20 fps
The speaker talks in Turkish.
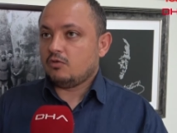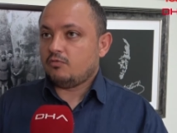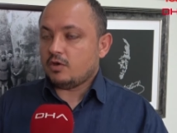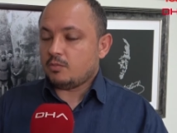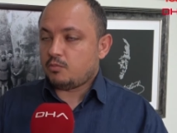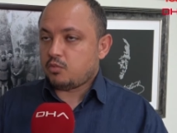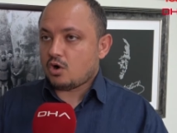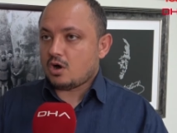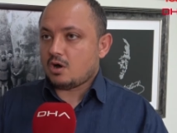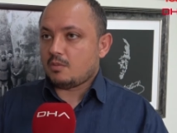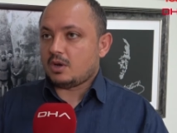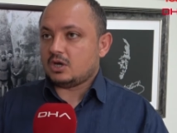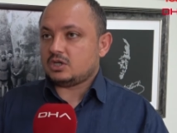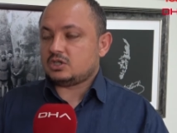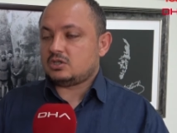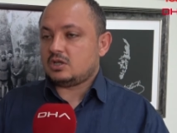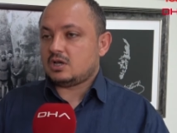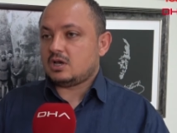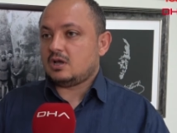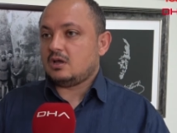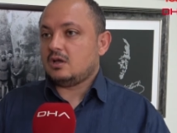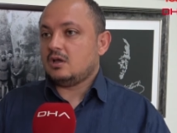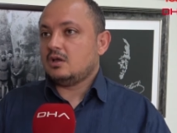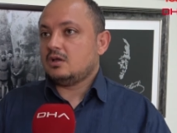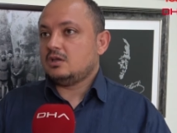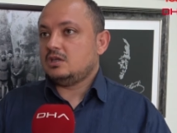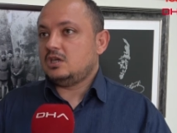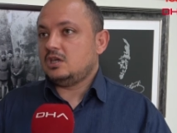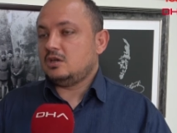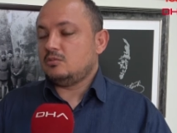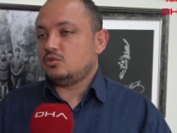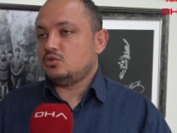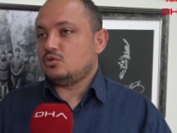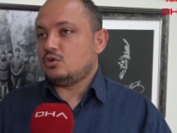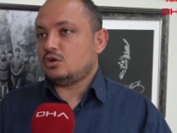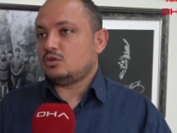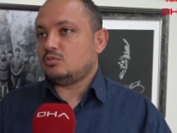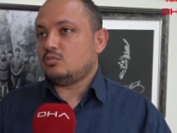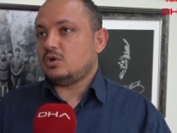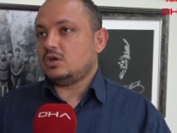ve bu amaçla
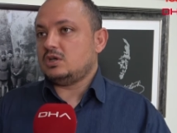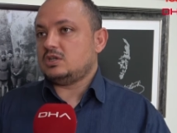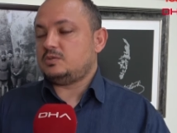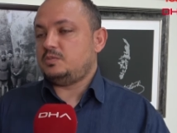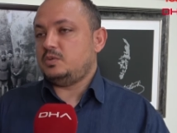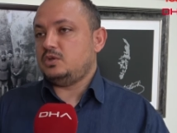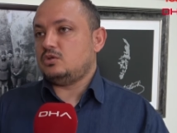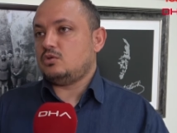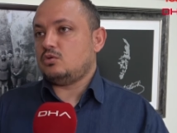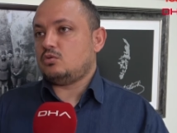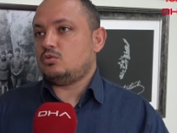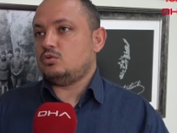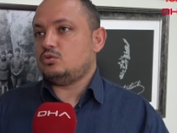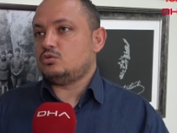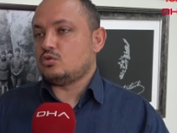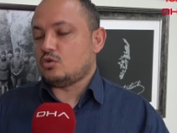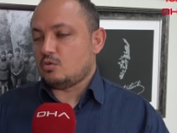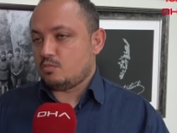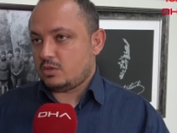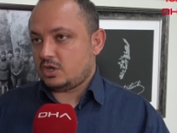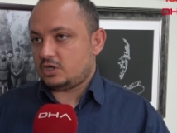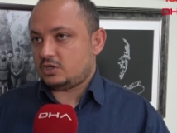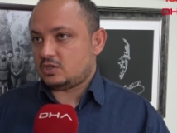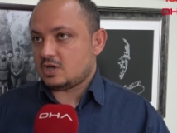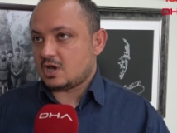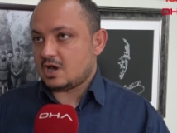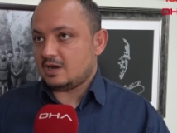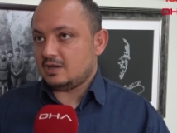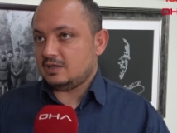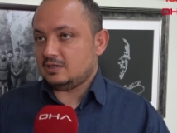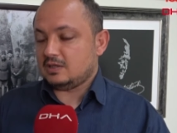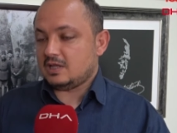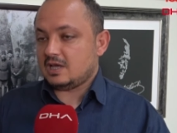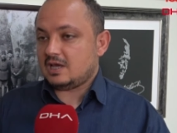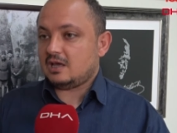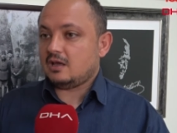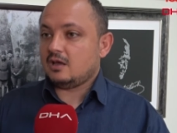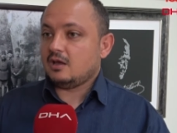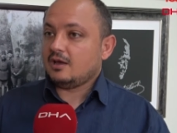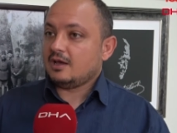24 Mayıs 1915
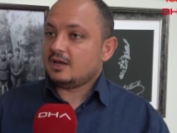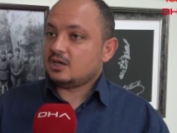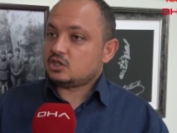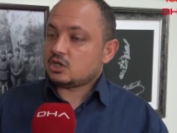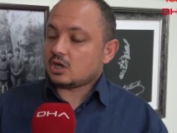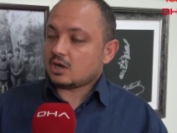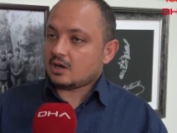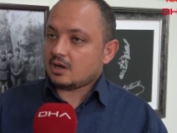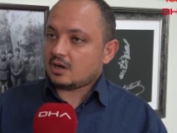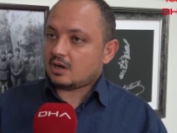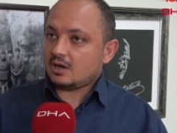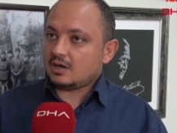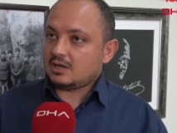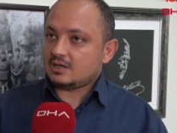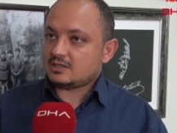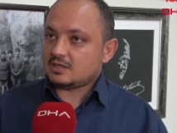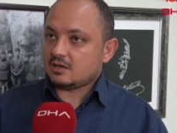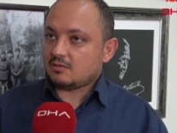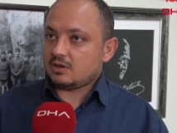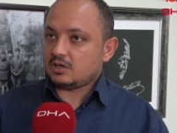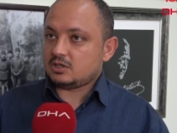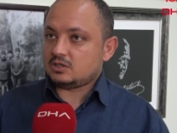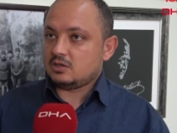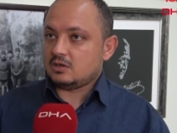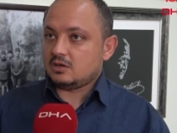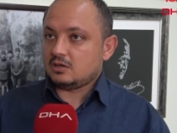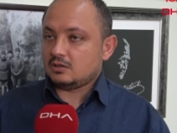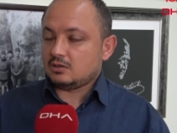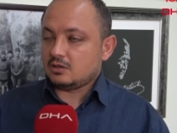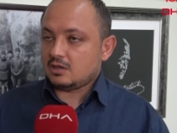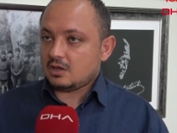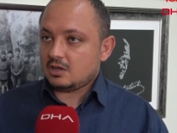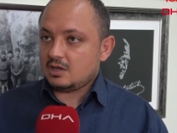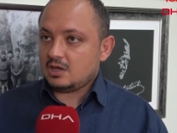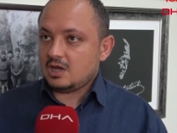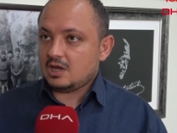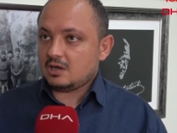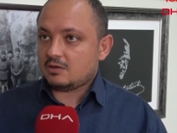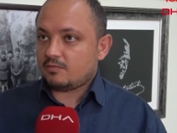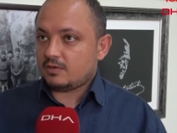tarihinde Çanakkale Savaşları'nda
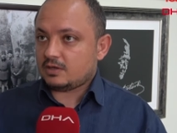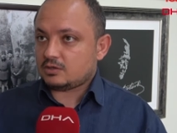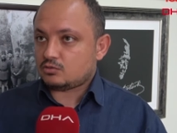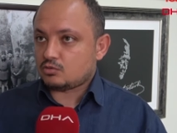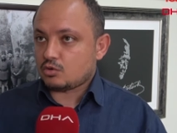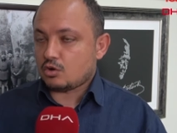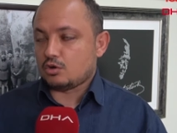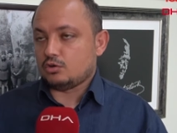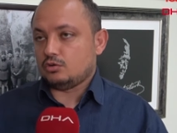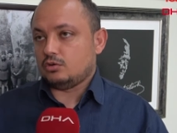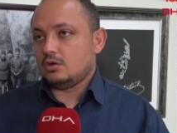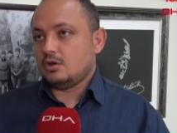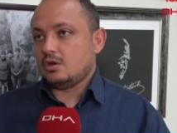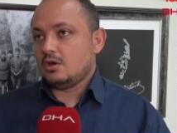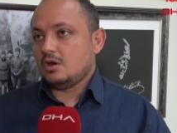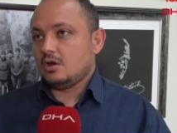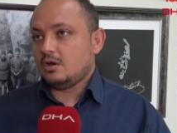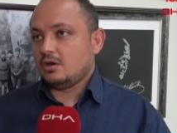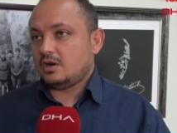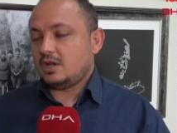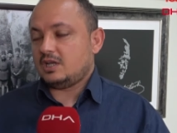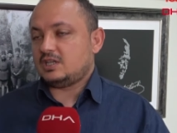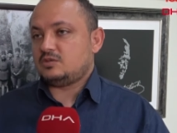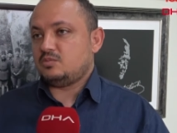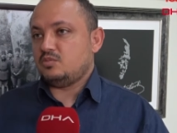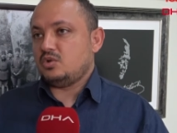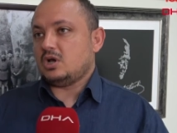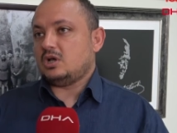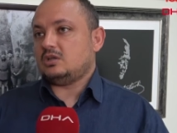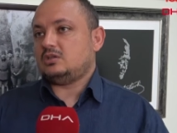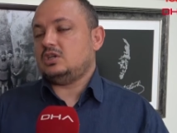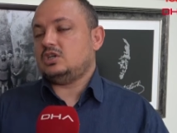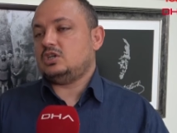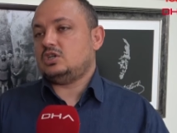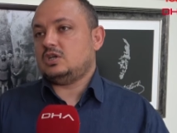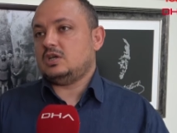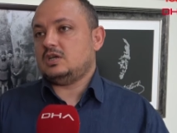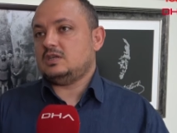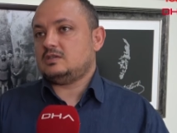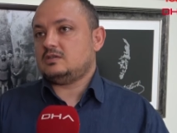ilk ve son resmi
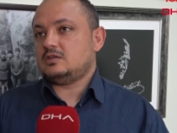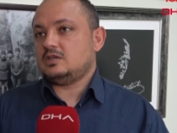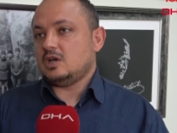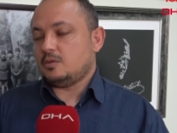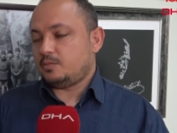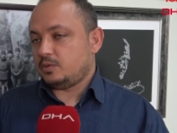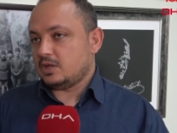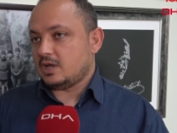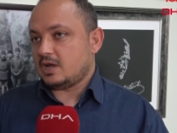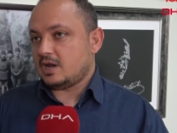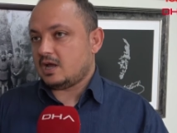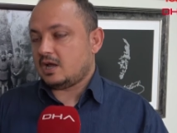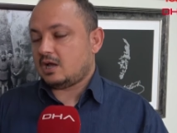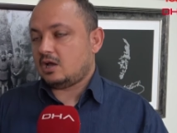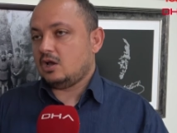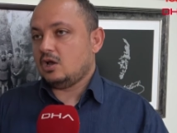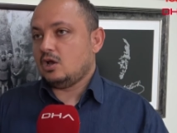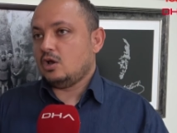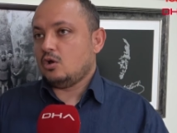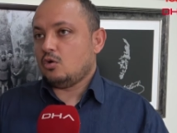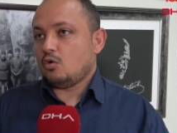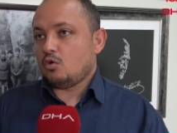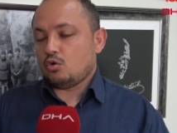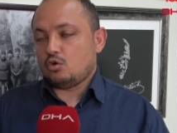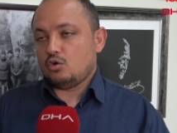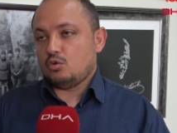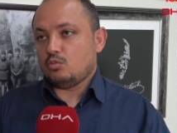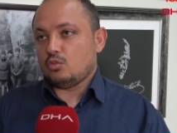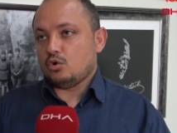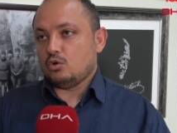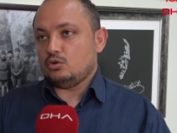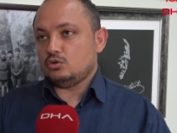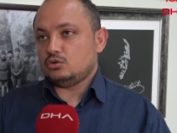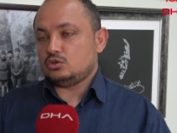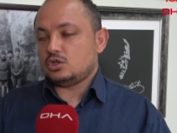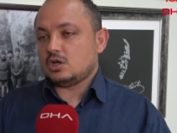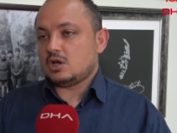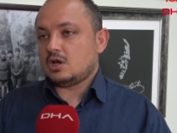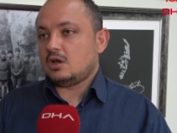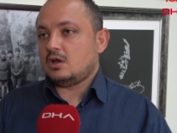ateşkes yapılarak o gün
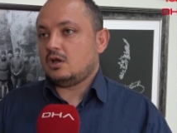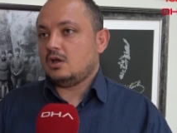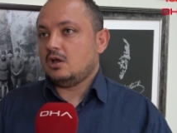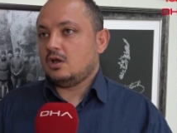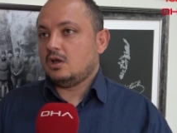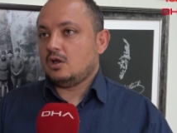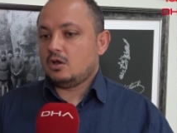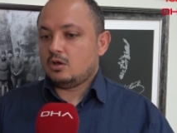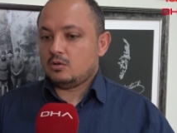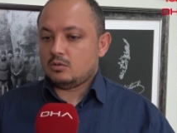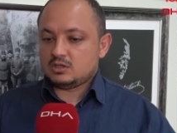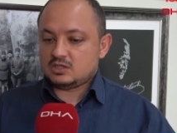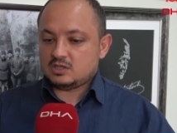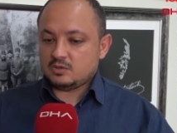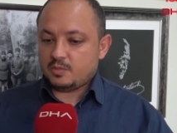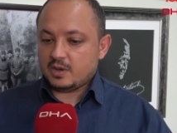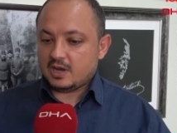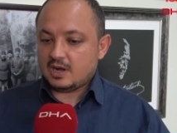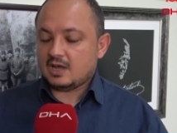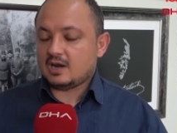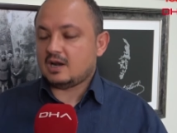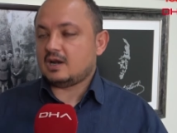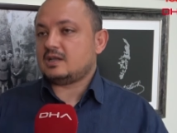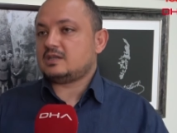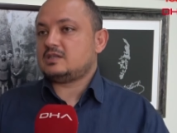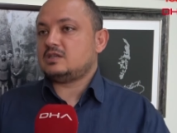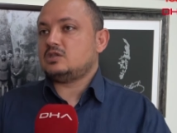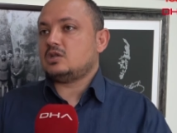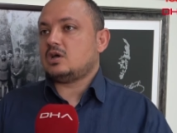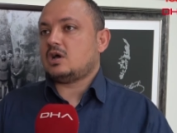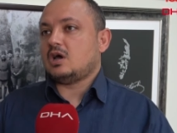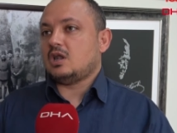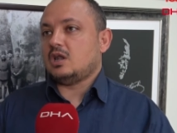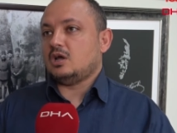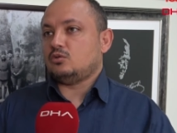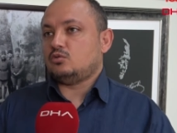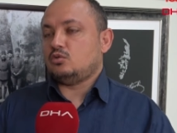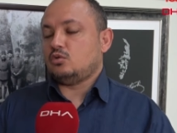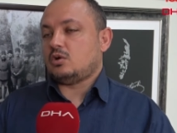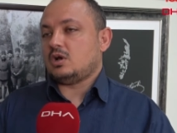boyunca siperler arasında
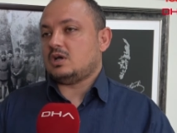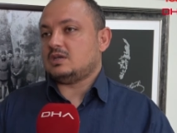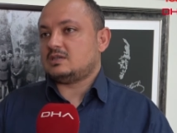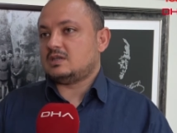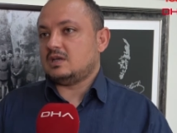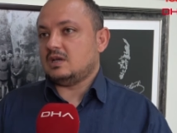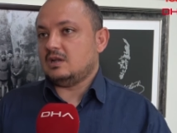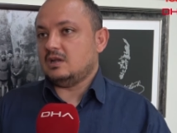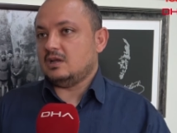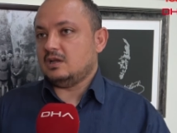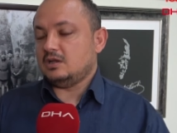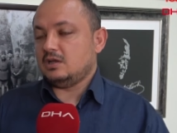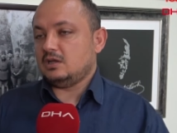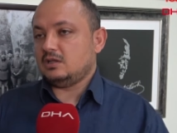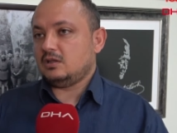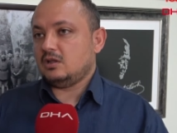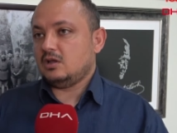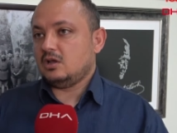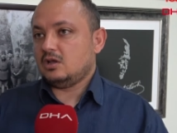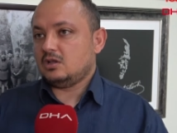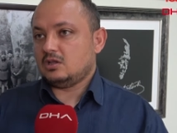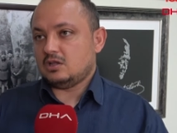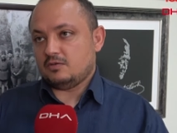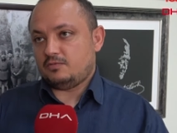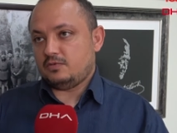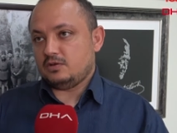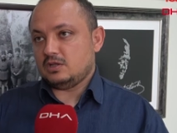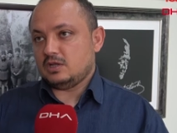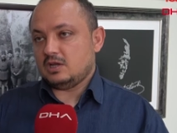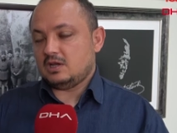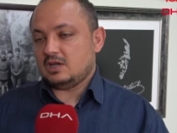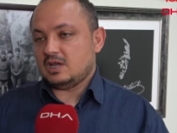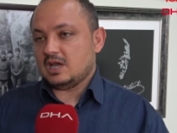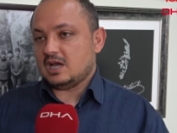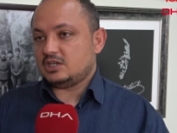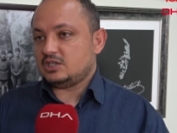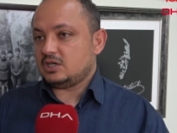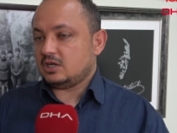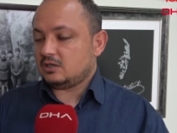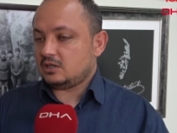kalan Türk askerlerinin definleri
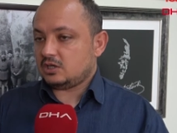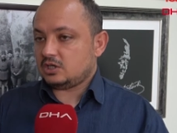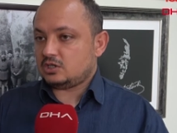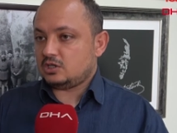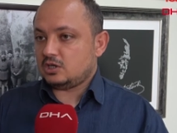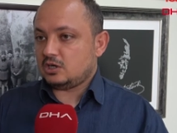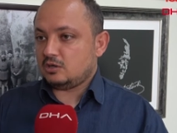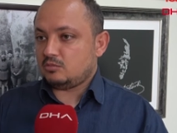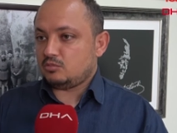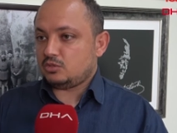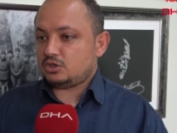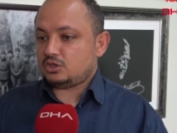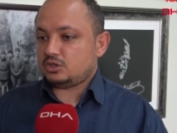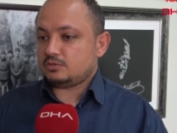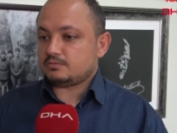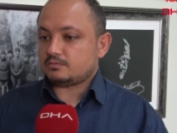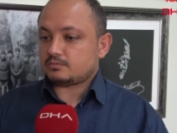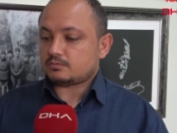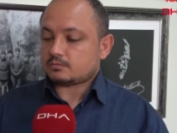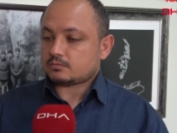gerçekleştirilmiş